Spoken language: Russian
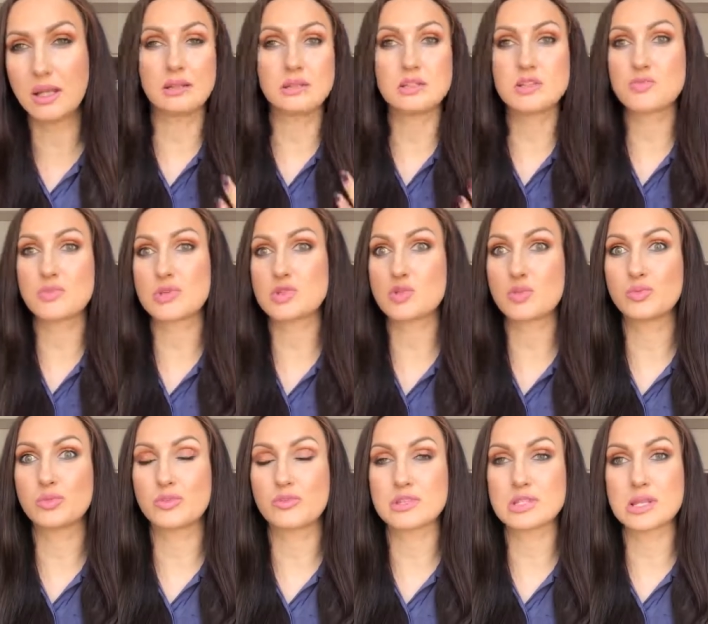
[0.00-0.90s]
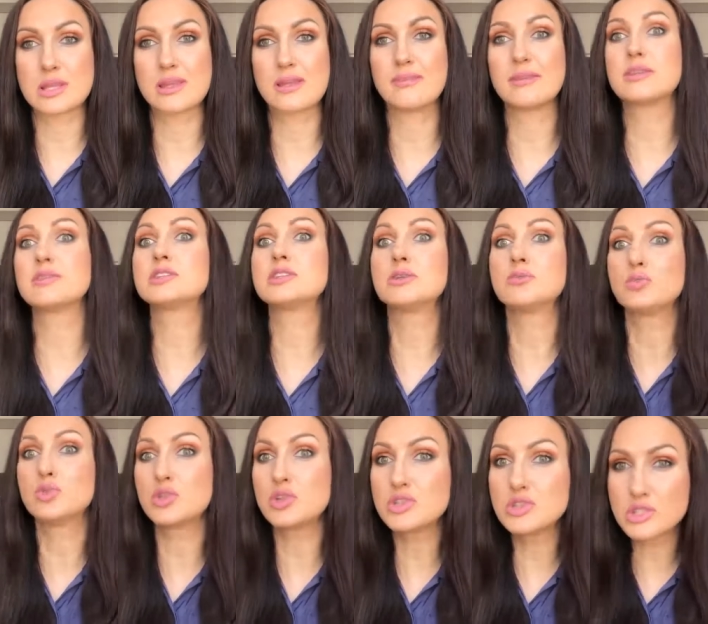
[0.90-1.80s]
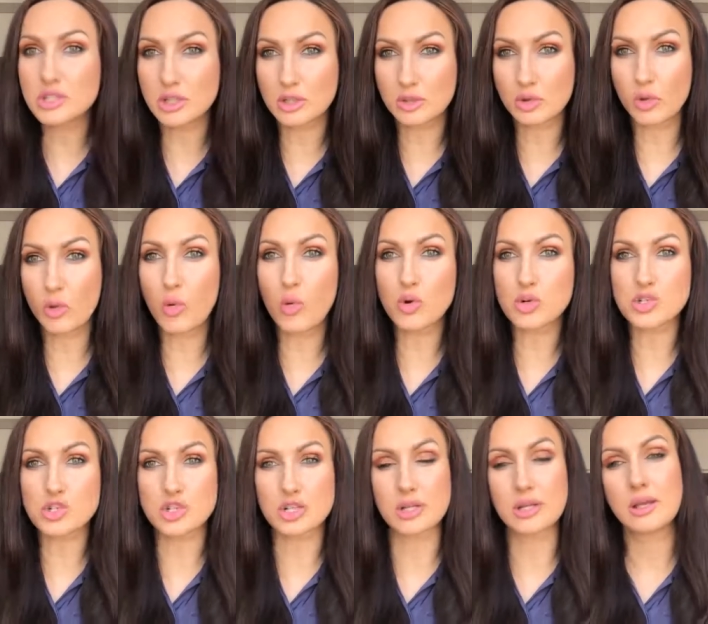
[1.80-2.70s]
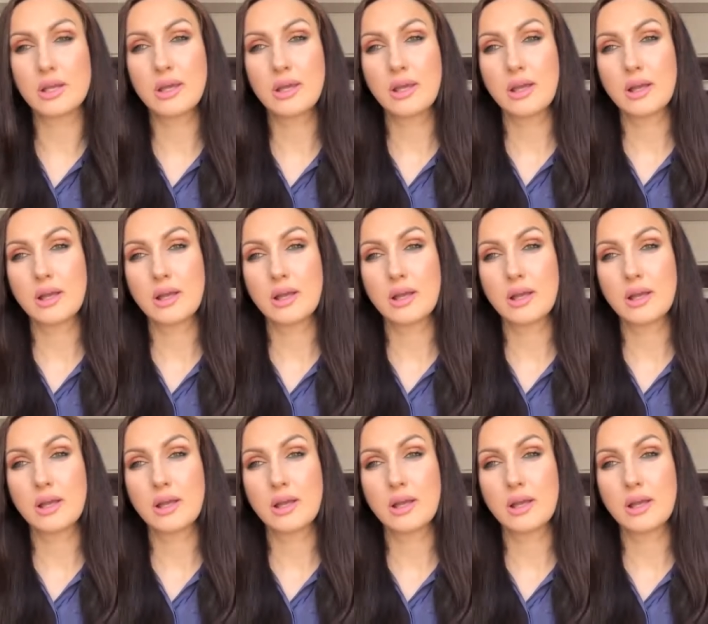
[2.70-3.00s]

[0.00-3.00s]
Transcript: Они способны восстанавливать иммунитет кожи.